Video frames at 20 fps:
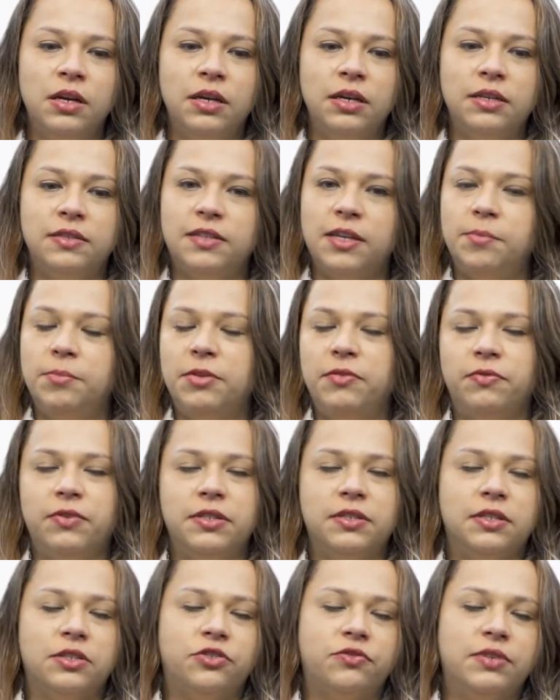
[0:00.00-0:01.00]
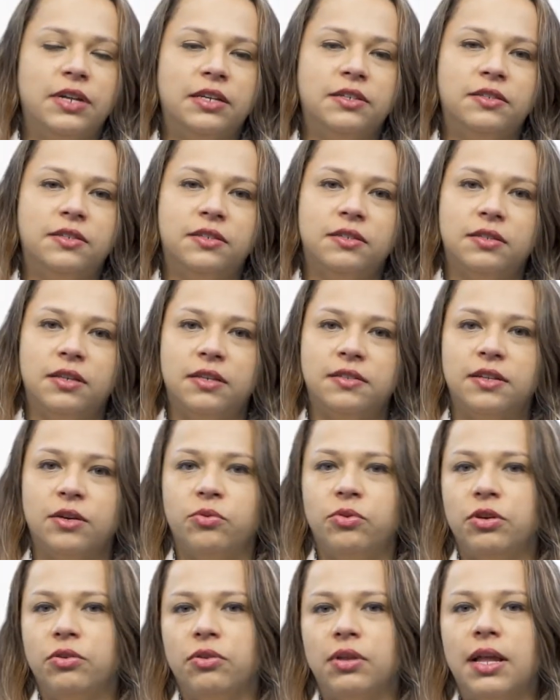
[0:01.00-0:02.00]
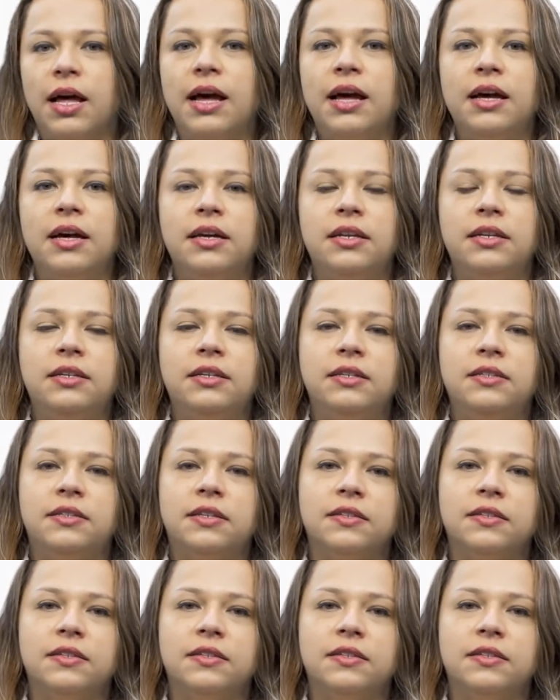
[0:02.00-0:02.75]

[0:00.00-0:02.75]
e sempre fazia atividades extracurriculares,